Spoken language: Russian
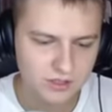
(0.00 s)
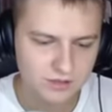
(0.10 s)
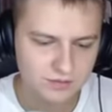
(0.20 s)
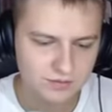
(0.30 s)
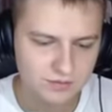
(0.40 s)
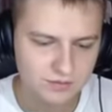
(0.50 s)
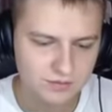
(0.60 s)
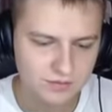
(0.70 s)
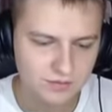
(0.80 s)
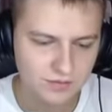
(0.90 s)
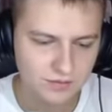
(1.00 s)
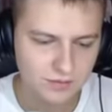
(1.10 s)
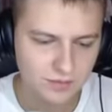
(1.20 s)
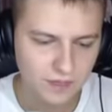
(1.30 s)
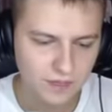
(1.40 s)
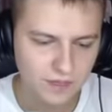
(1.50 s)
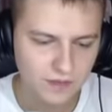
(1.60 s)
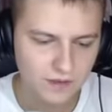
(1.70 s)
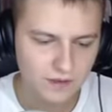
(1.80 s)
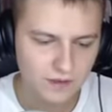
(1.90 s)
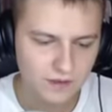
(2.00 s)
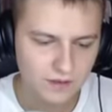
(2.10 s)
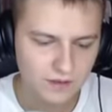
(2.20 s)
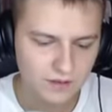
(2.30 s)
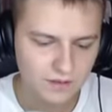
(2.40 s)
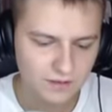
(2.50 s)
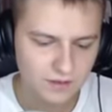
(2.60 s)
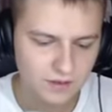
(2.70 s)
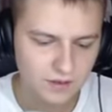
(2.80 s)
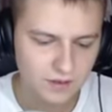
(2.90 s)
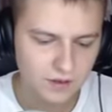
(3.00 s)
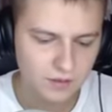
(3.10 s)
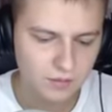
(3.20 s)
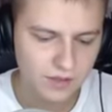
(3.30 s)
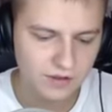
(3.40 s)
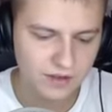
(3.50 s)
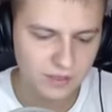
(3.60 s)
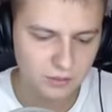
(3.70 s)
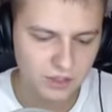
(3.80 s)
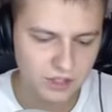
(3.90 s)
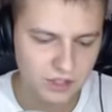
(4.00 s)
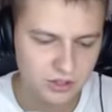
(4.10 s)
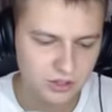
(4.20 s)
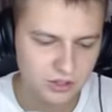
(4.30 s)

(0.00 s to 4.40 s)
не переживай, может даже в ней спокойно стоять. Да? Ну, не так Давай это мочить.